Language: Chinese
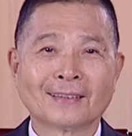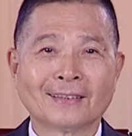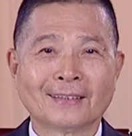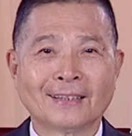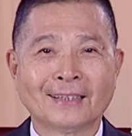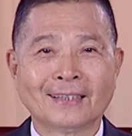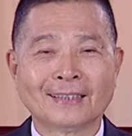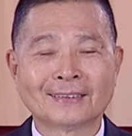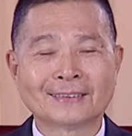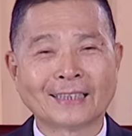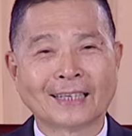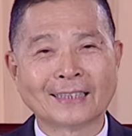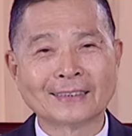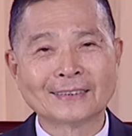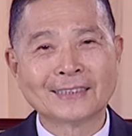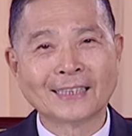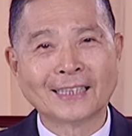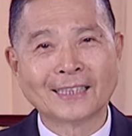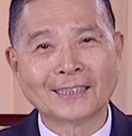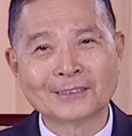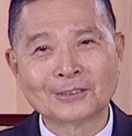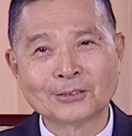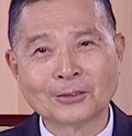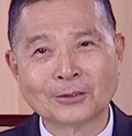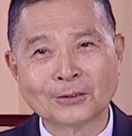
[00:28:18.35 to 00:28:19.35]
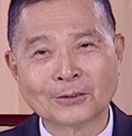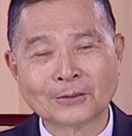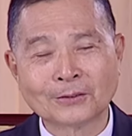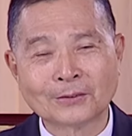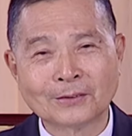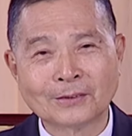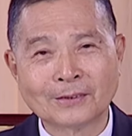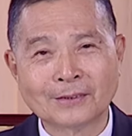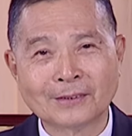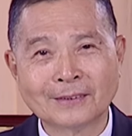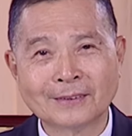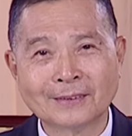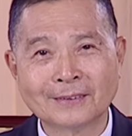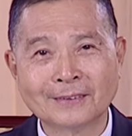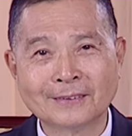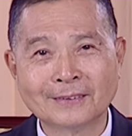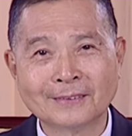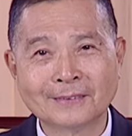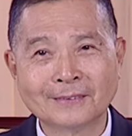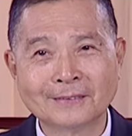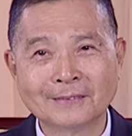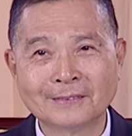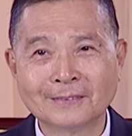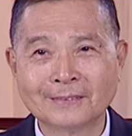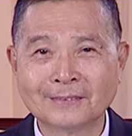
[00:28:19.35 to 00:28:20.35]
啊，当下就
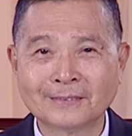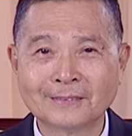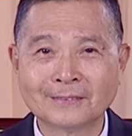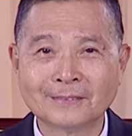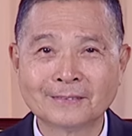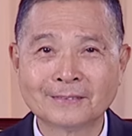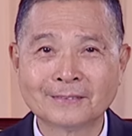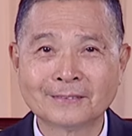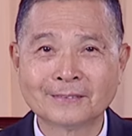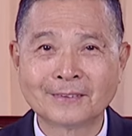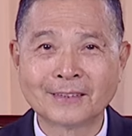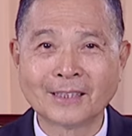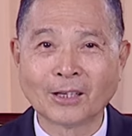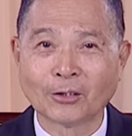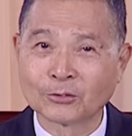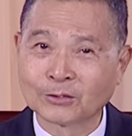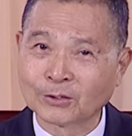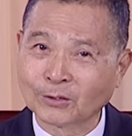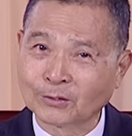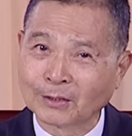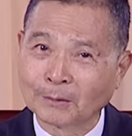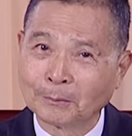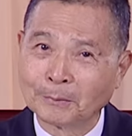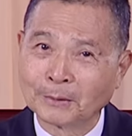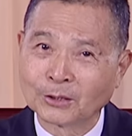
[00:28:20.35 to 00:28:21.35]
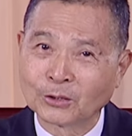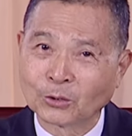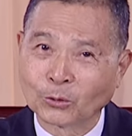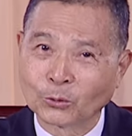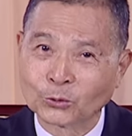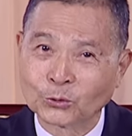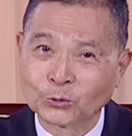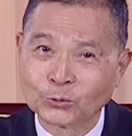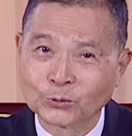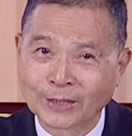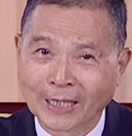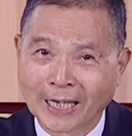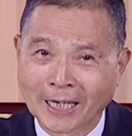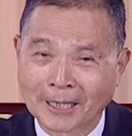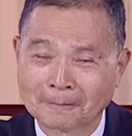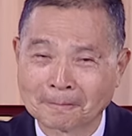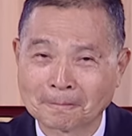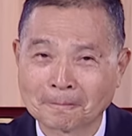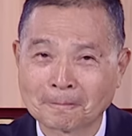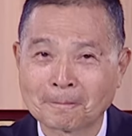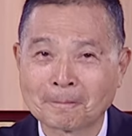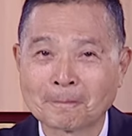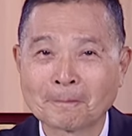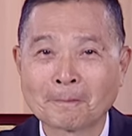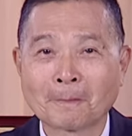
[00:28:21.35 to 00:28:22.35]
要找他们的董事长，
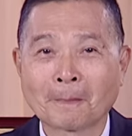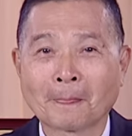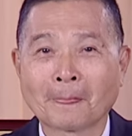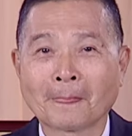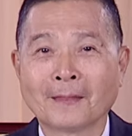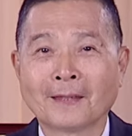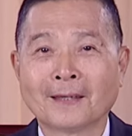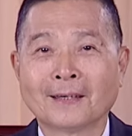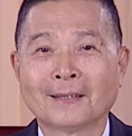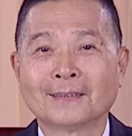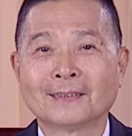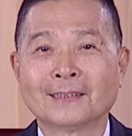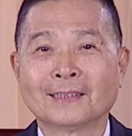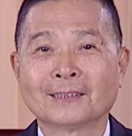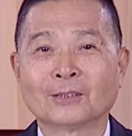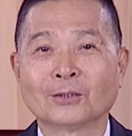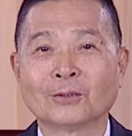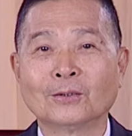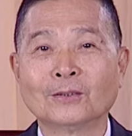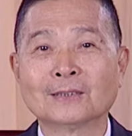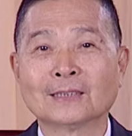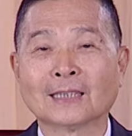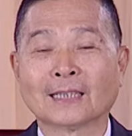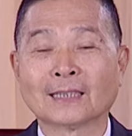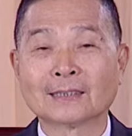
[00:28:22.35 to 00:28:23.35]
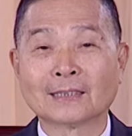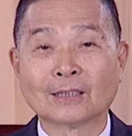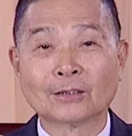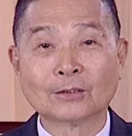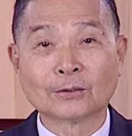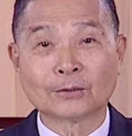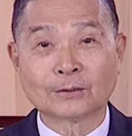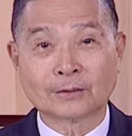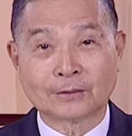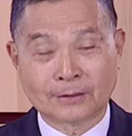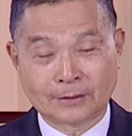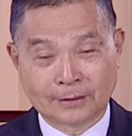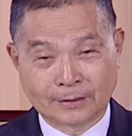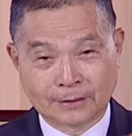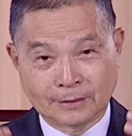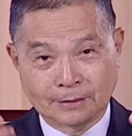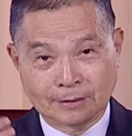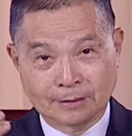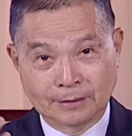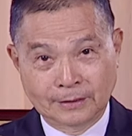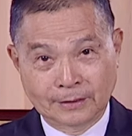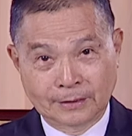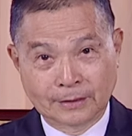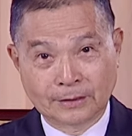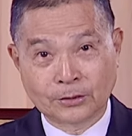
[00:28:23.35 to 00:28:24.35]
他董事长他就
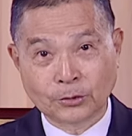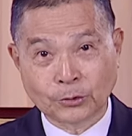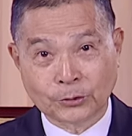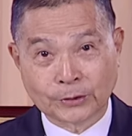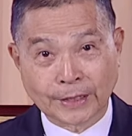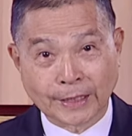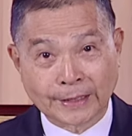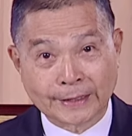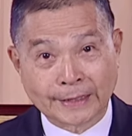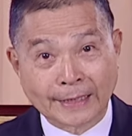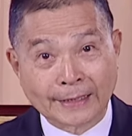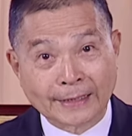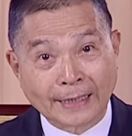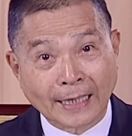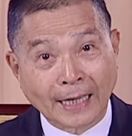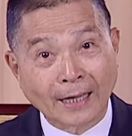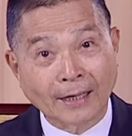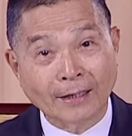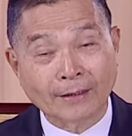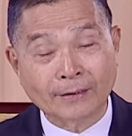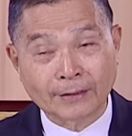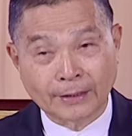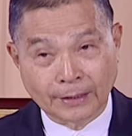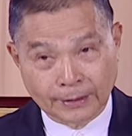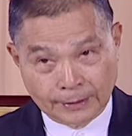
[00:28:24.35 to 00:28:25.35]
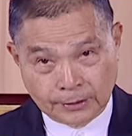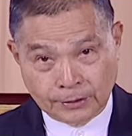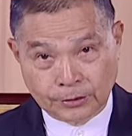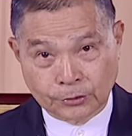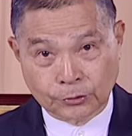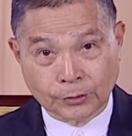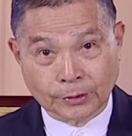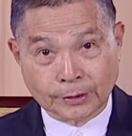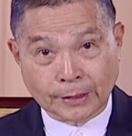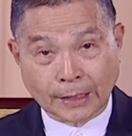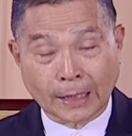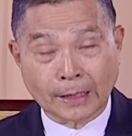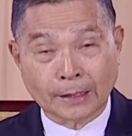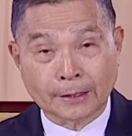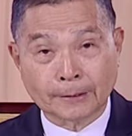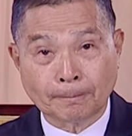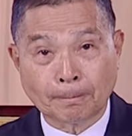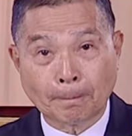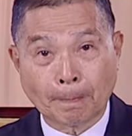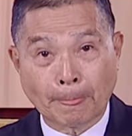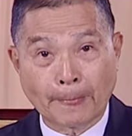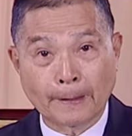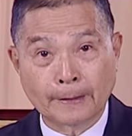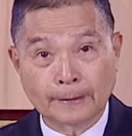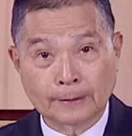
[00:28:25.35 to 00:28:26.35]
就接见他，因为知道他的
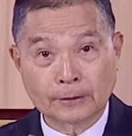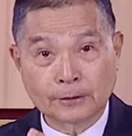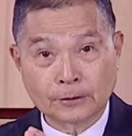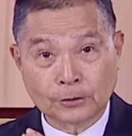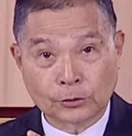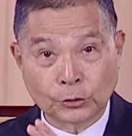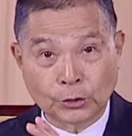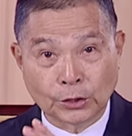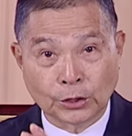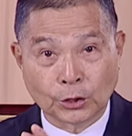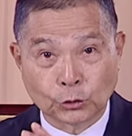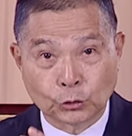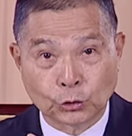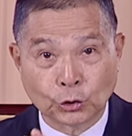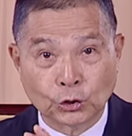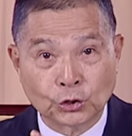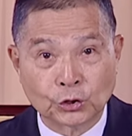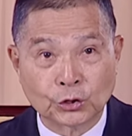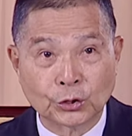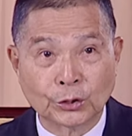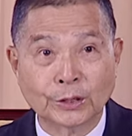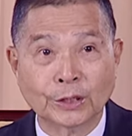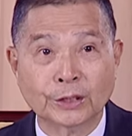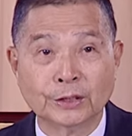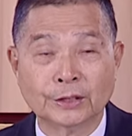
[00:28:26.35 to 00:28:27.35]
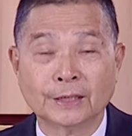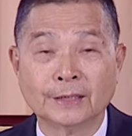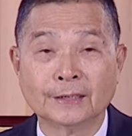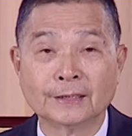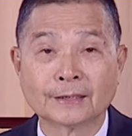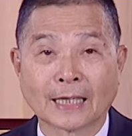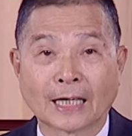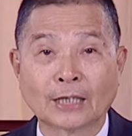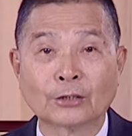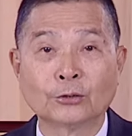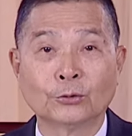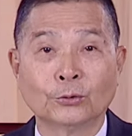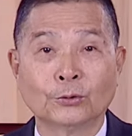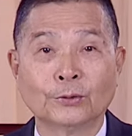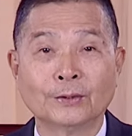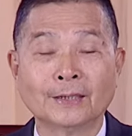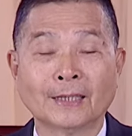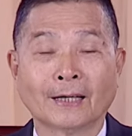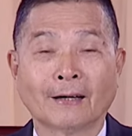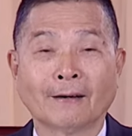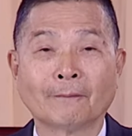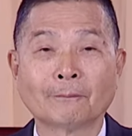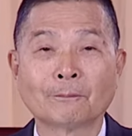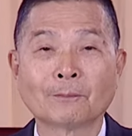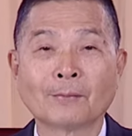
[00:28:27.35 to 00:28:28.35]
是一个认真的人，态度很
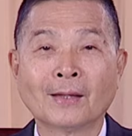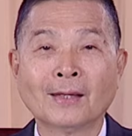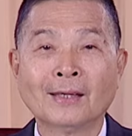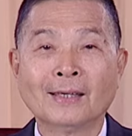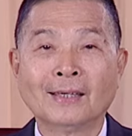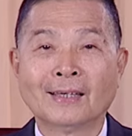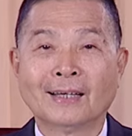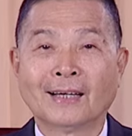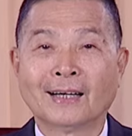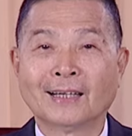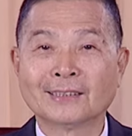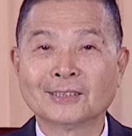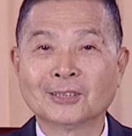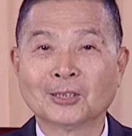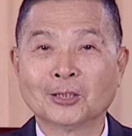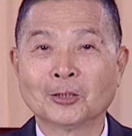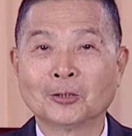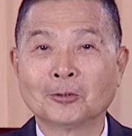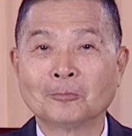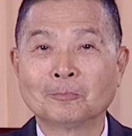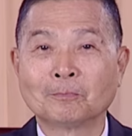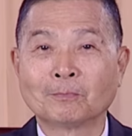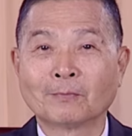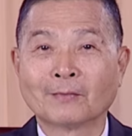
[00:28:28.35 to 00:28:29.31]
老，啊就